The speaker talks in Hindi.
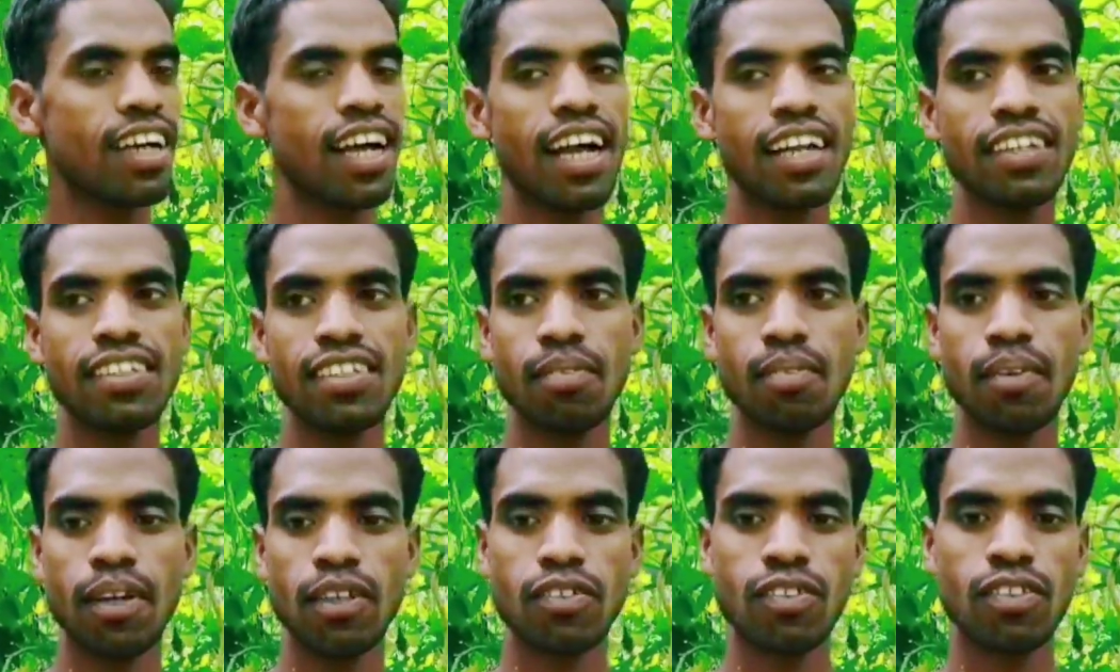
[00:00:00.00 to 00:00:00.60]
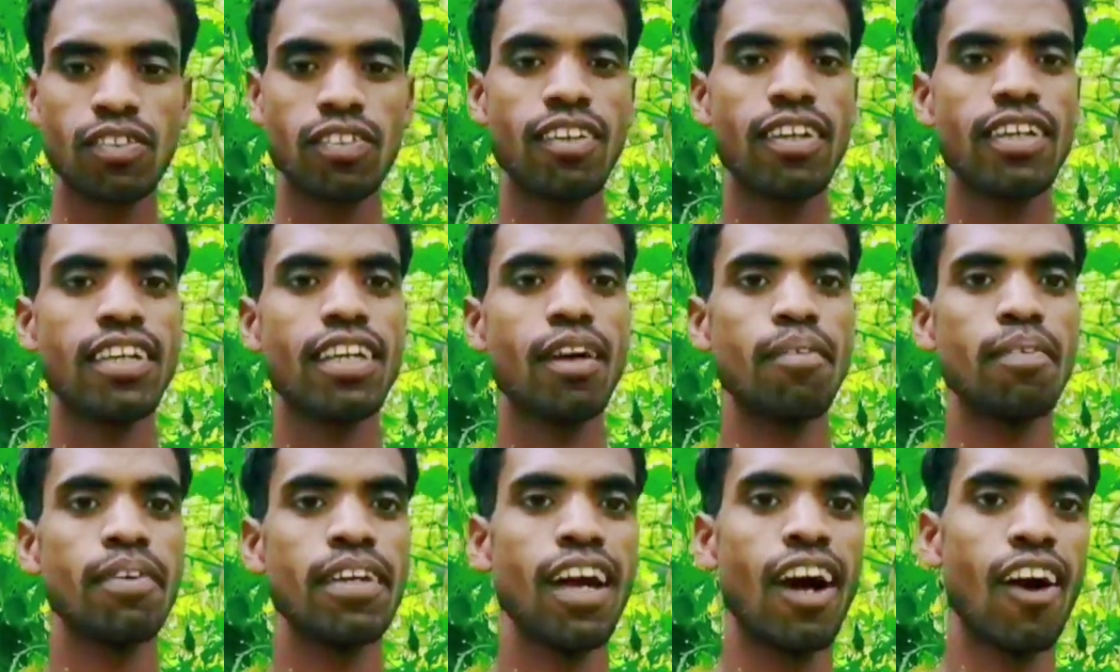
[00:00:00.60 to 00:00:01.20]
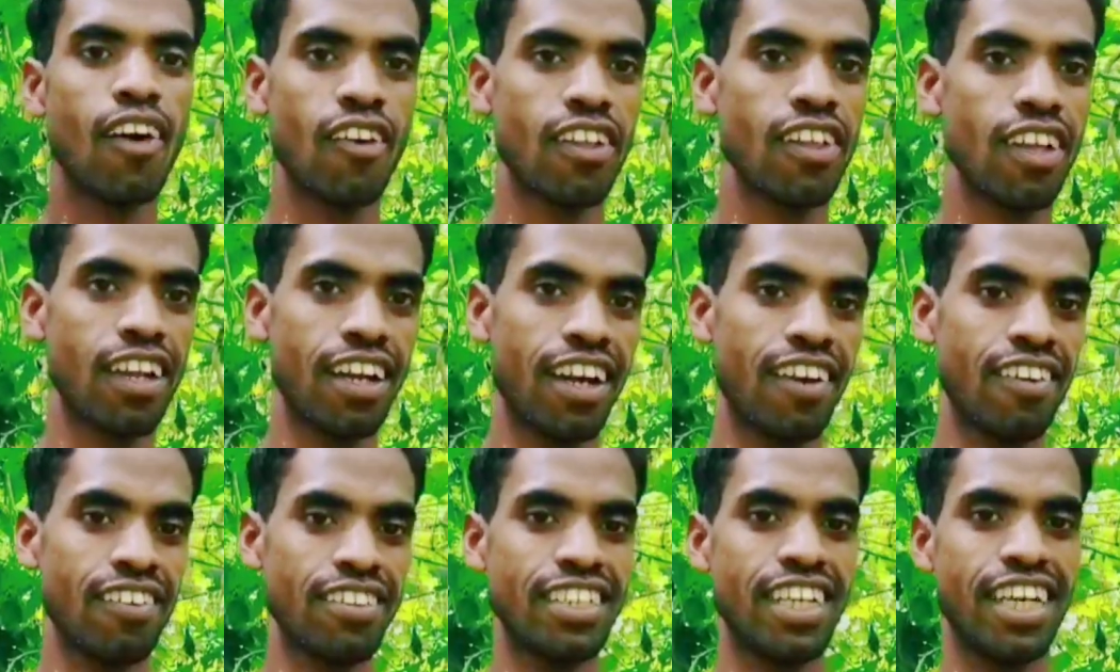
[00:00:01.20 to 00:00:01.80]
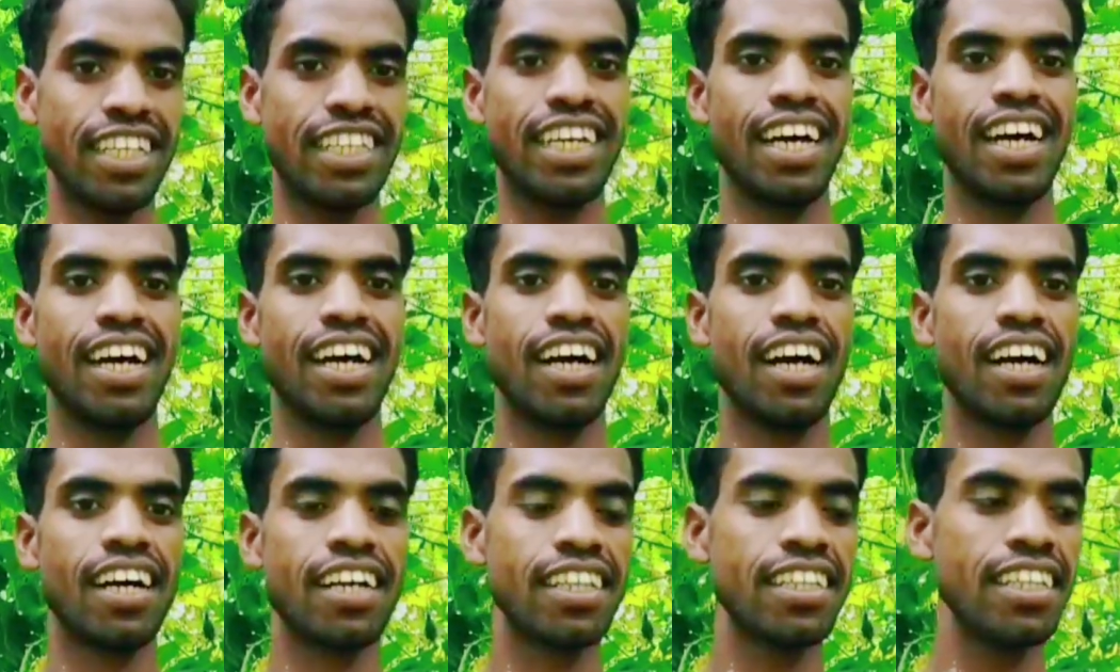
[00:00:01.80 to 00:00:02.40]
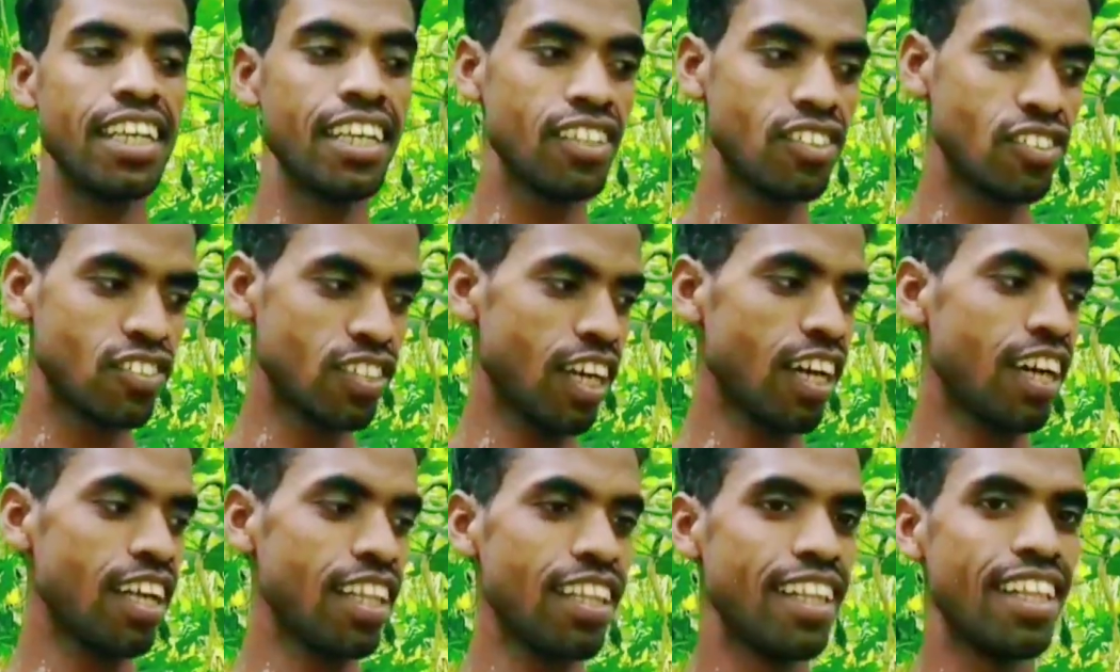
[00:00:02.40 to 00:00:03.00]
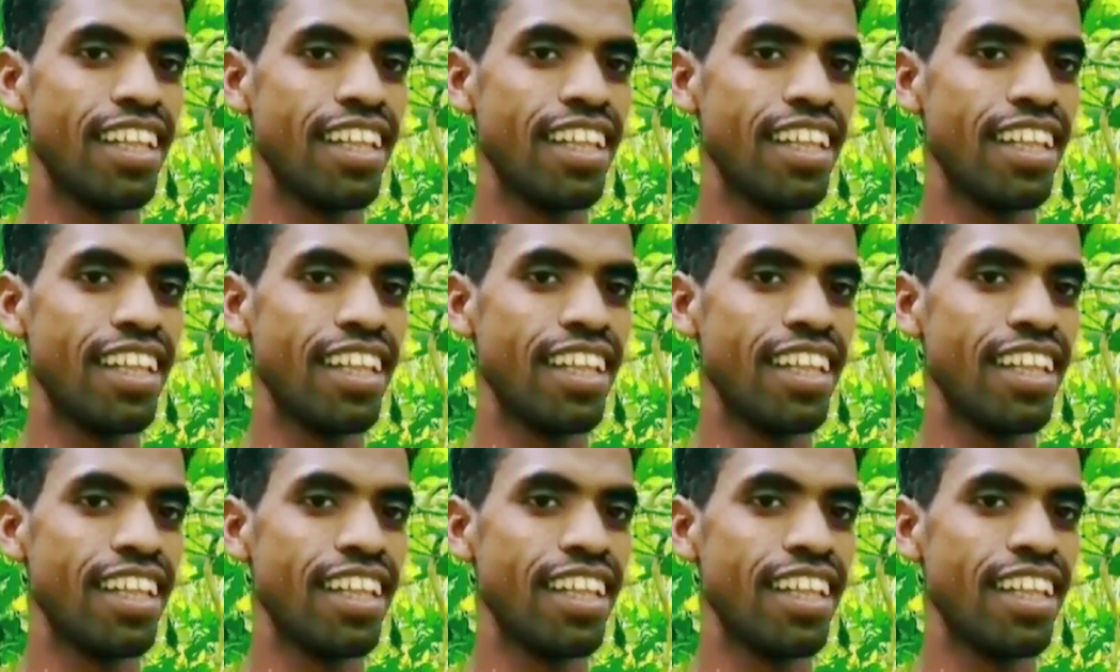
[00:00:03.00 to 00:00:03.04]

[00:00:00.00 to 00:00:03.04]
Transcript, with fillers: कार से मैं सोचते कि अभी और लगा हूँ ज़्यादा अगले साल